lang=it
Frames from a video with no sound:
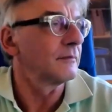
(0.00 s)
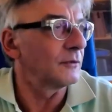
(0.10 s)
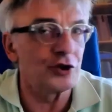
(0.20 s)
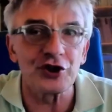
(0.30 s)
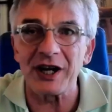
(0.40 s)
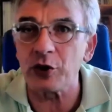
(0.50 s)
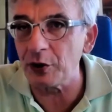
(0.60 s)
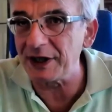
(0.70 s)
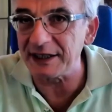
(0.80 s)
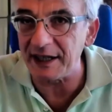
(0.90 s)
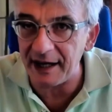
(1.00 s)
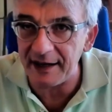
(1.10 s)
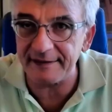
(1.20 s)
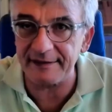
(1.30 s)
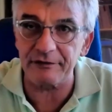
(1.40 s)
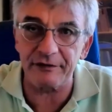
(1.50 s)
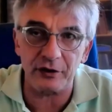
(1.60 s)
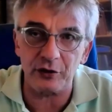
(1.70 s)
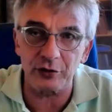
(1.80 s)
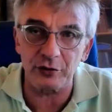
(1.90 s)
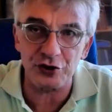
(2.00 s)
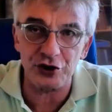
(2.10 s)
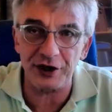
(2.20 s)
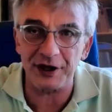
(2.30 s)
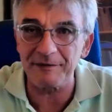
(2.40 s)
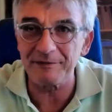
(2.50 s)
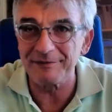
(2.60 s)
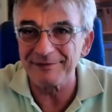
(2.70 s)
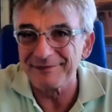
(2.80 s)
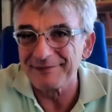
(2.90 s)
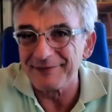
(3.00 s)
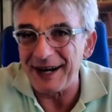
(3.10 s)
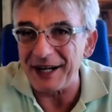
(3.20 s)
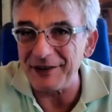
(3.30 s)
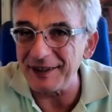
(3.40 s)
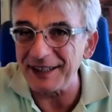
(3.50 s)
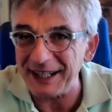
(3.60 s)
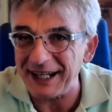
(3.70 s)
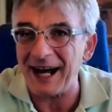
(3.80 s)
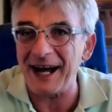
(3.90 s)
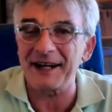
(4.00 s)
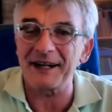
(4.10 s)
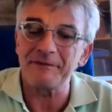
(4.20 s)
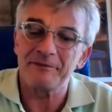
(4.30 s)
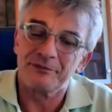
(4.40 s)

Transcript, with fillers: non c'è alcun interesse a far conoscere a rivendicare